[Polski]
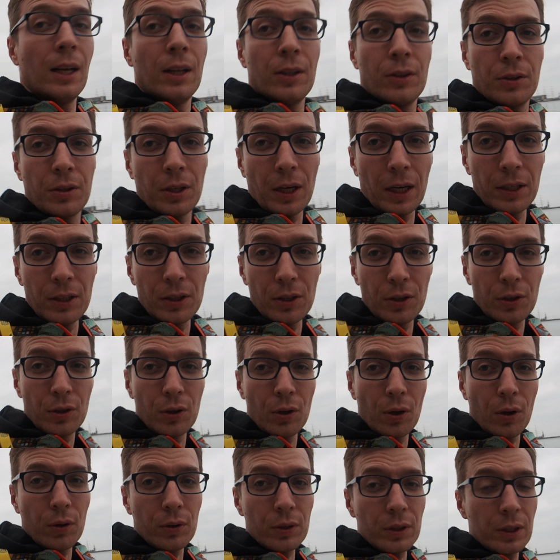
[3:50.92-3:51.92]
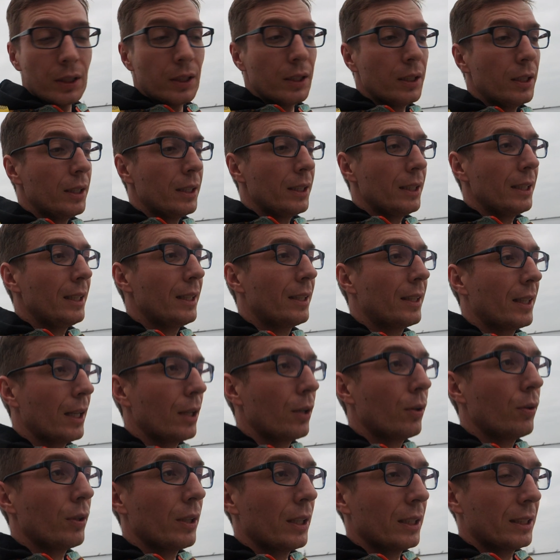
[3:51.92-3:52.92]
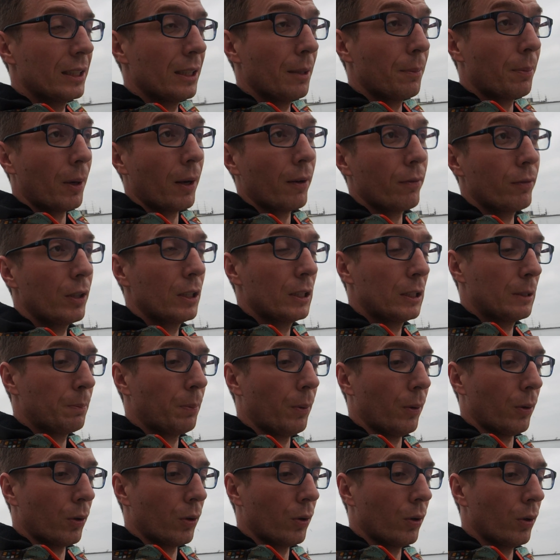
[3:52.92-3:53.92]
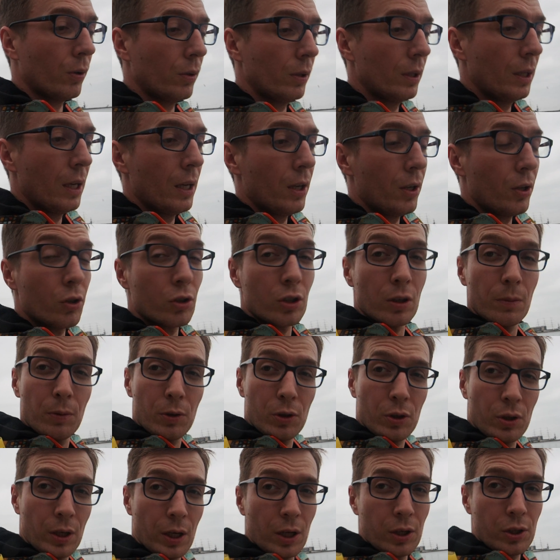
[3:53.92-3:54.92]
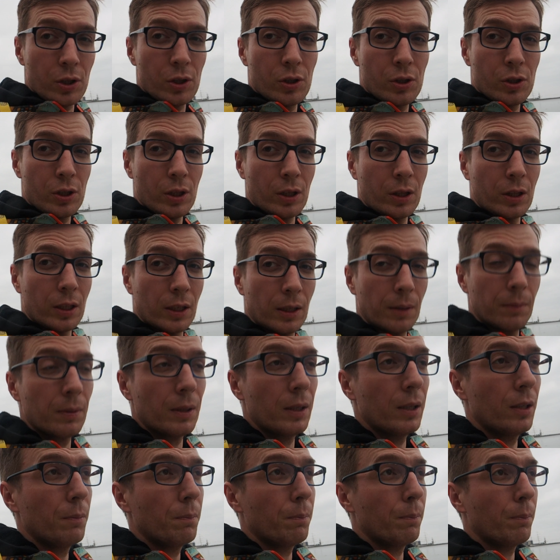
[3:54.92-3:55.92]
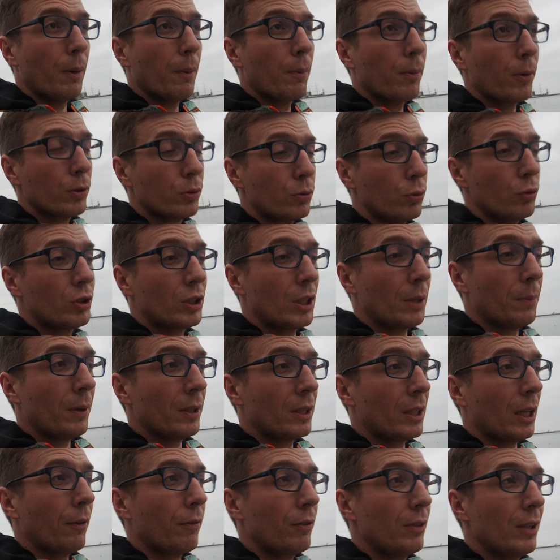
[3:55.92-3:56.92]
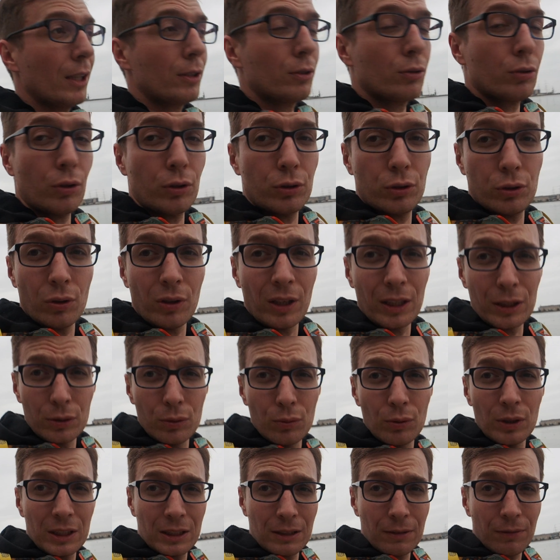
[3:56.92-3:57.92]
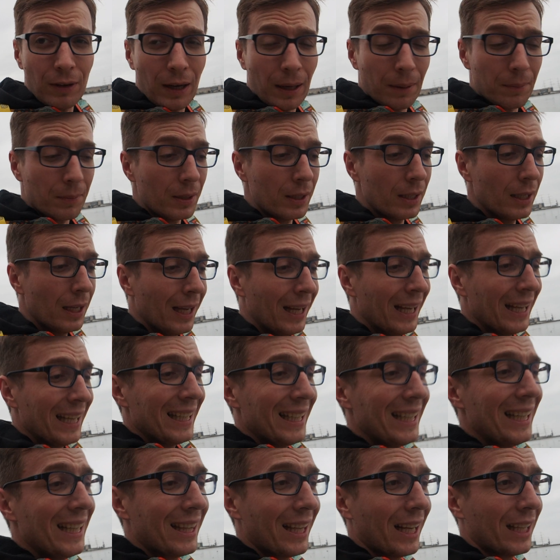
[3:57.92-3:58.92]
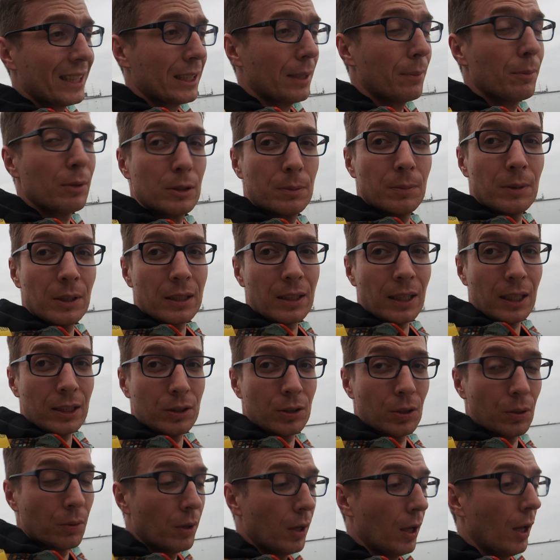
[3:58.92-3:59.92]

trening jogi i tego jest naprawdę sporo. I żeby cieszyć się tym, po prostu trzeba trafić na coś, co rezonuje z Wami i tak samo z medytacją.